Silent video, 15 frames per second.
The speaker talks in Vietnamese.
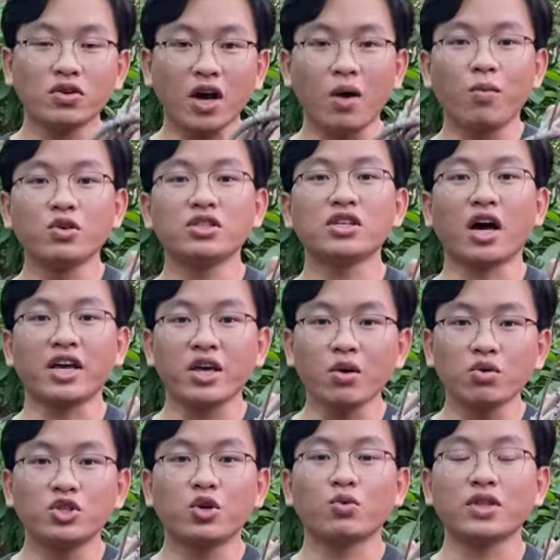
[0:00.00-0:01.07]
nhu cầu muốn sở
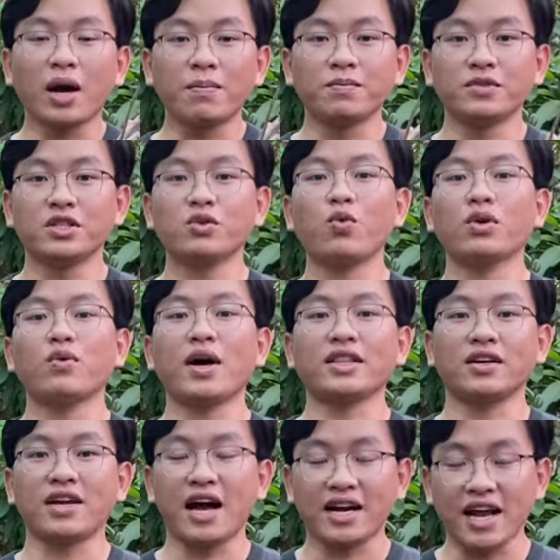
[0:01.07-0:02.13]
hữu sưu tầm những cuộn hoa
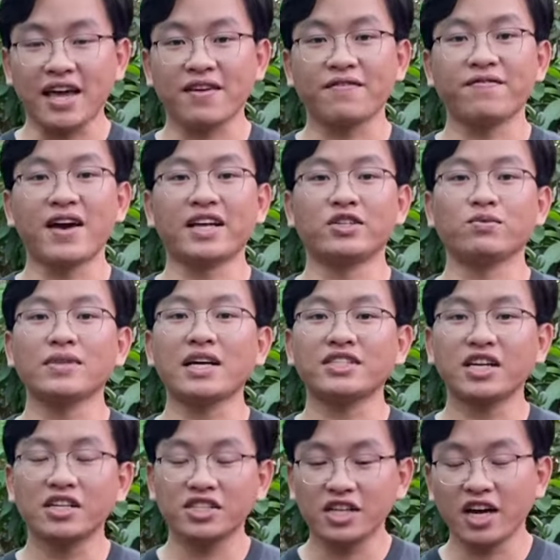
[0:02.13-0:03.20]
tử đằng này để chúng ta
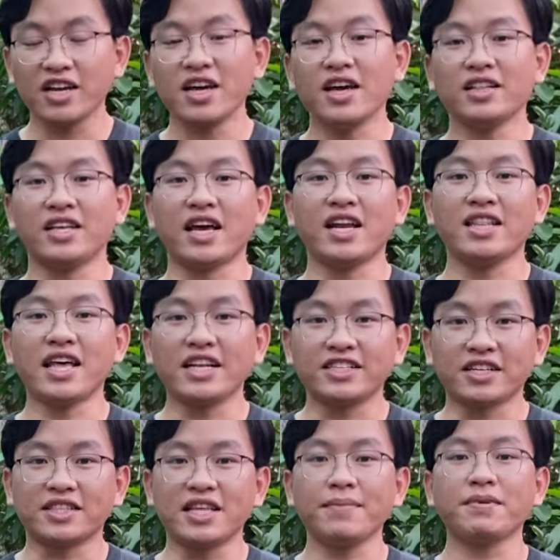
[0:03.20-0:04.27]
trưng chơi thì hãy liên hệ
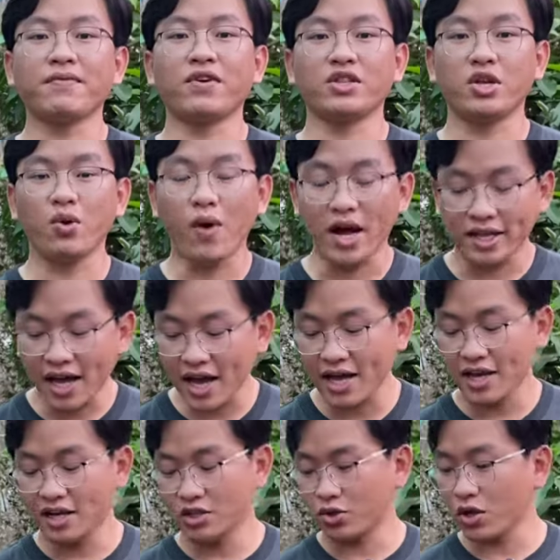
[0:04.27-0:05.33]
trực tiếp nhà vườn Hi Hòa nhé
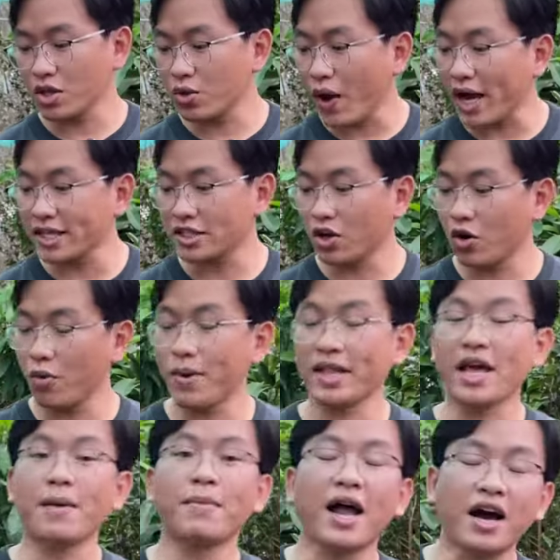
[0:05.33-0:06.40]
số điện thoại Zalo bên
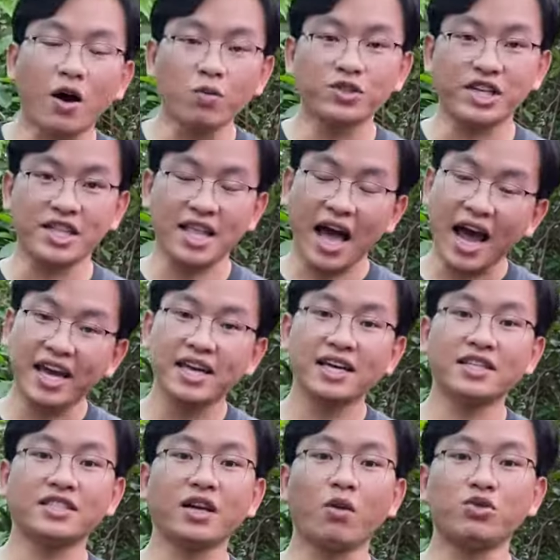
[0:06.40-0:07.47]
em là 092
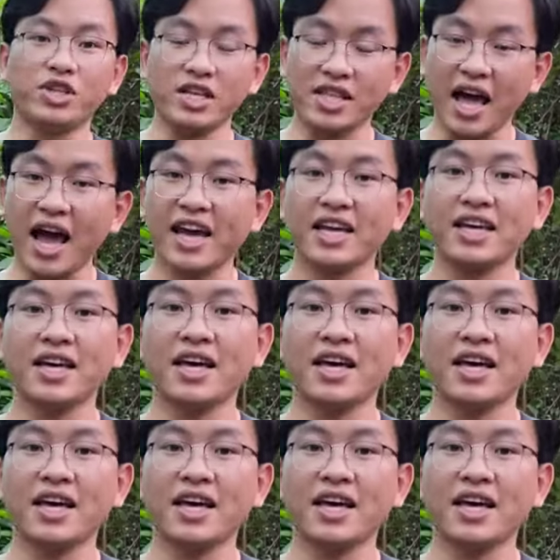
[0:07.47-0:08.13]
692